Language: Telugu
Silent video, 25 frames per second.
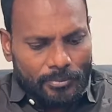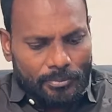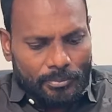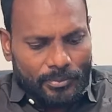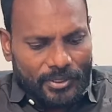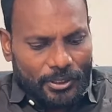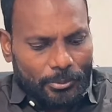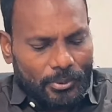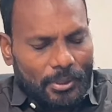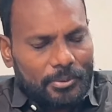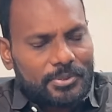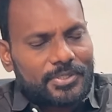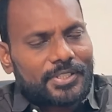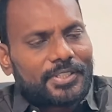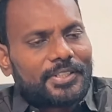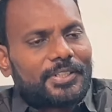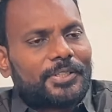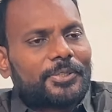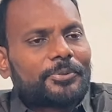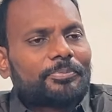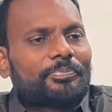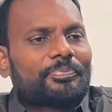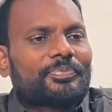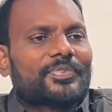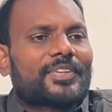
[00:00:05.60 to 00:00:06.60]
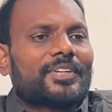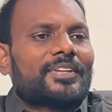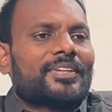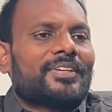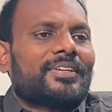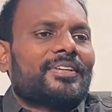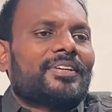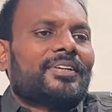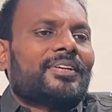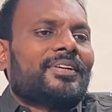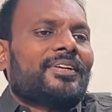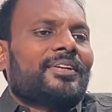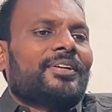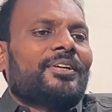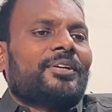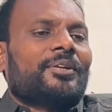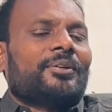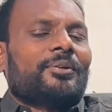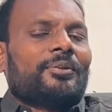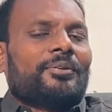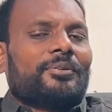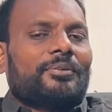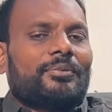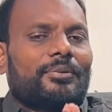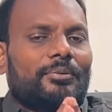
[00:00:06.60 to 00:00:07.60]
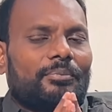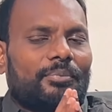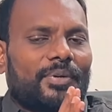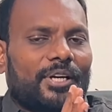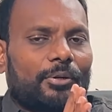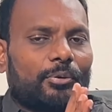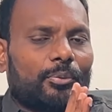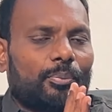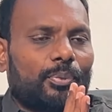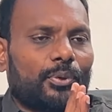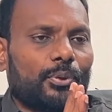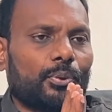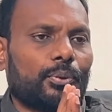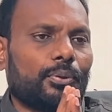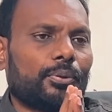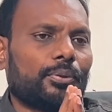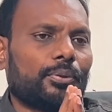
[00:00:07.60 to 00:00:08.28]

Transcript: మేడం నమస్తే అండి మేడం ఇప్పుడు